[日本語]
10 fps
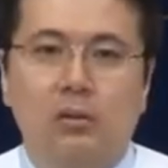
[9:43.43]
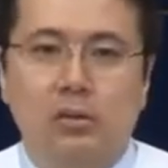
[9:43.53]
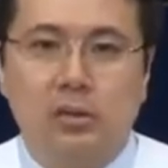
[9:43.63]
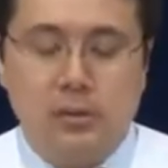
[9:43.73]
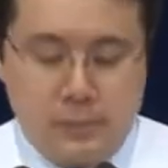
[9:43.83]

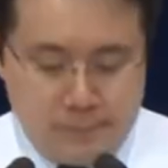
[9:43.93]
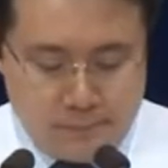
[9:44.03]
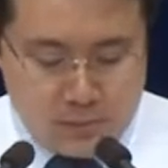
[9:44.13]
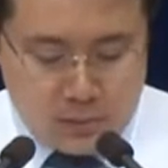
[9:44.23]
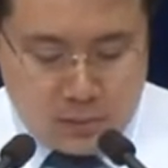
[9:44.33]
また2番
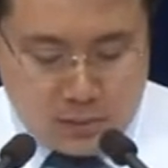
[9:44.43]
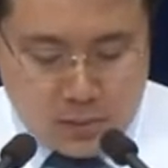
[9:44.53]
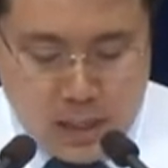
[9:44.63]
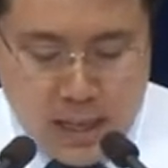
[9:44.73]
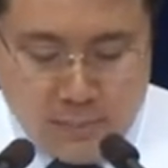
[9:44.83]
目に
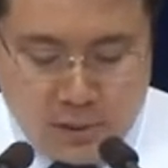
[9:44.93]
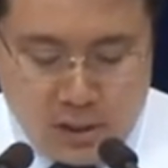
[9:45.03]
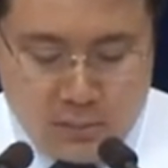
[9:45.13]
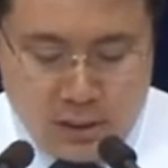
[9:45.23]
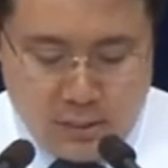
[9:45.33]
アブラハム
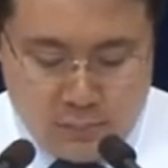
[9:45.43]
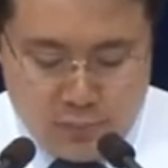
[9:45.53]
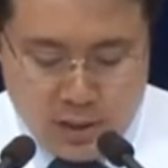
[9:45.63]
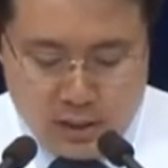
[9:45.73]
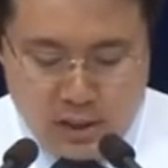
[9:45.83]
は
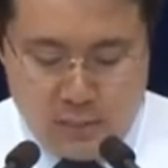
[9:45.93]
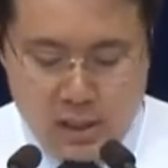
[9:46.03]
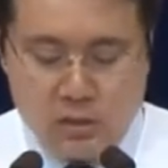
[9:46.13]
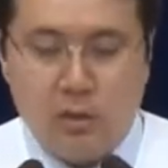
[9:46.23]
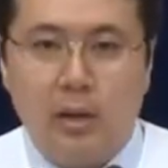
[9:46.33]

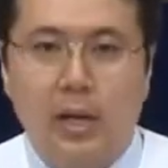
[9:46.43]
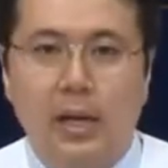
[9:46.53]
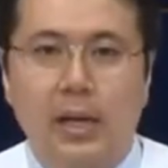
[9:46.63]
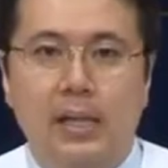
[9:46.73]
ベールシバで